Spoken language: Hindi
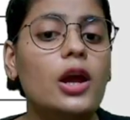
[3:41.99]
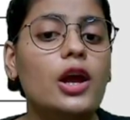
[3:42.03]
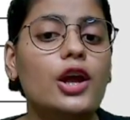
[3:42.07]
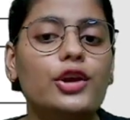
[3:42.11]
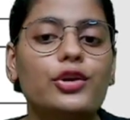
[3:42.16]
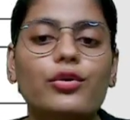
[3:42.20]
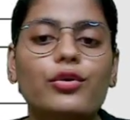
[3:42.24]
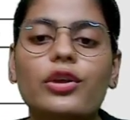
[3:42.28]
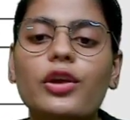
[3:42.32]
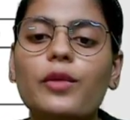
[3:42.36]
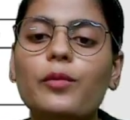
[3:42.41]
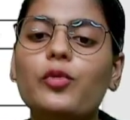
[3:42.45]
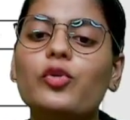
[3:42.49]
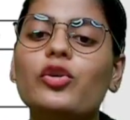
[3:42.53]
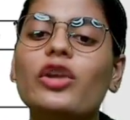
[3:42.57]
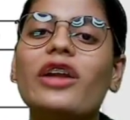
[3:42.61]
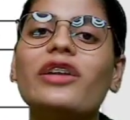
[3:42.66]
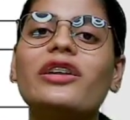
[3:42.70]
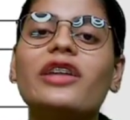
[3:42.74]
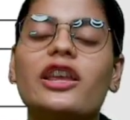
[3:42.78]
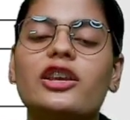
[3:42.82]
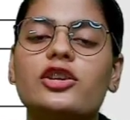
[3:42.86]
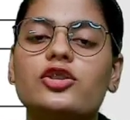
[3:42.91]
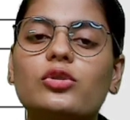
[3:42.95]
क्योंकि पूरा
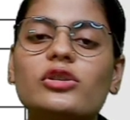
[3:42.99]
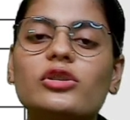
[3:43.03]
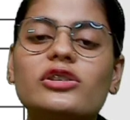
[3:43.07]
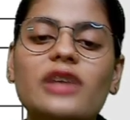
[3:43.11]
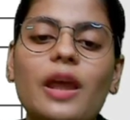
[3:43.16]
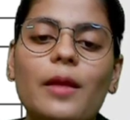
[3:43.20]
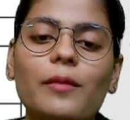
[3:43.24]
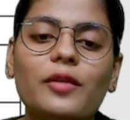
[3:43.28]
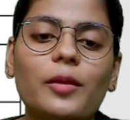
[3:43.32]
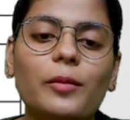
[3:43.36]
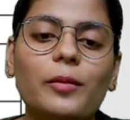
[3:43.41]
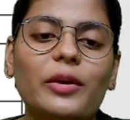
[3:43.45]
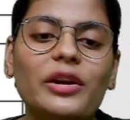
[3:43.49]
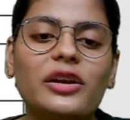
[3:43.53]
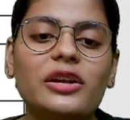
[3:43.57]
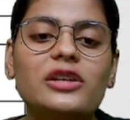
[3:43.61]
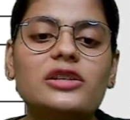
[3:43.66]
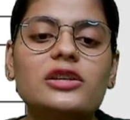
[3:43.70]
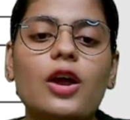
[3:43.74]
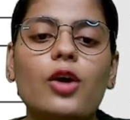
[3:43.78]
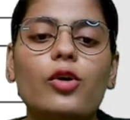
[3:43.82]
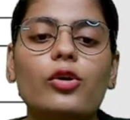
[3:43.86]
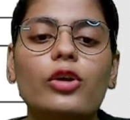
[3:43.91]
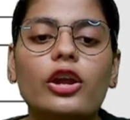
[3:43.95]
टेक्सुअल चैप्टर पढ़ने
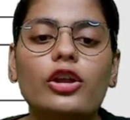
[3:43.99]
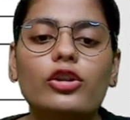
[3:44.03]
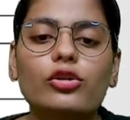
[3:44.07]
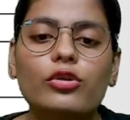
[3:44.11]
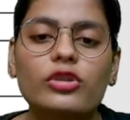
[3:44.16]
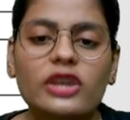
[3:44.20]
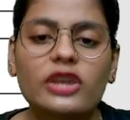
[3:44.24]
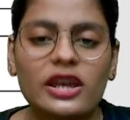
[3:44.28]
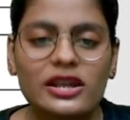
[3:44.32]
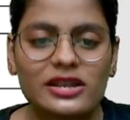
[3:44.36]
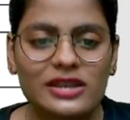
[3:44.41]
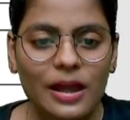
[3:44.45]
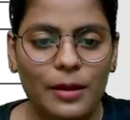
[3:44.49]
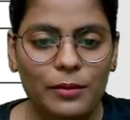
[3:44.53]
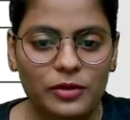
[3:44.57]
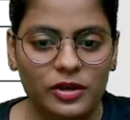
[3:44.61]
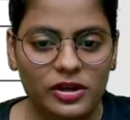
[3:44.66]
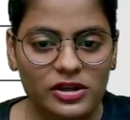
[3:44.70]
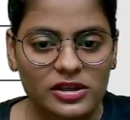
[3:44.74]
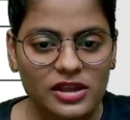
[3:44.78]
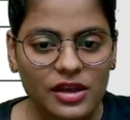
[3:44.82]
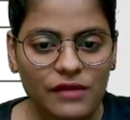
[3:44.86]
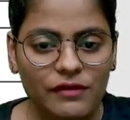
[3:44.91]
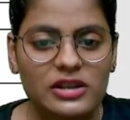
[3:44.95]
जाओगे तो ये चैप्टर
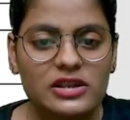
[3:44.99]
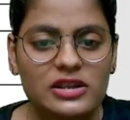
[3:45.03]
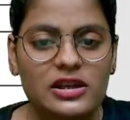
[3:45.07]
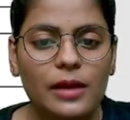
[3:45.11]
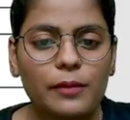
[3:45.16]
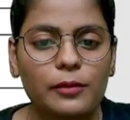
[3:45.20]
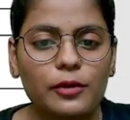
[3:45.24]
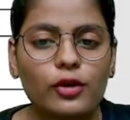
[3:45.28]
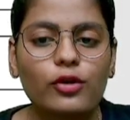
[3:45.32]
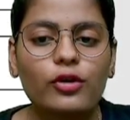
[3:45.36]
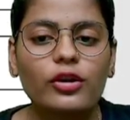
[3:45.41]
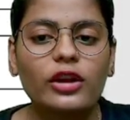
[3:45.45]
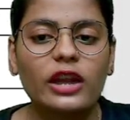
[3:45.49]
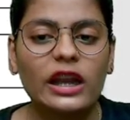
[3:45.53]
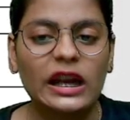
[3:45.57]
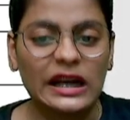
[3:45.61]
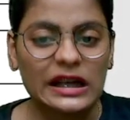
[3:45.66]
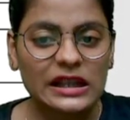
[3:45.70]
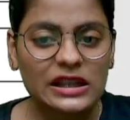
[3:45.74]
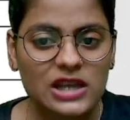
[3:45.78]
सेवन चैप्टर और एट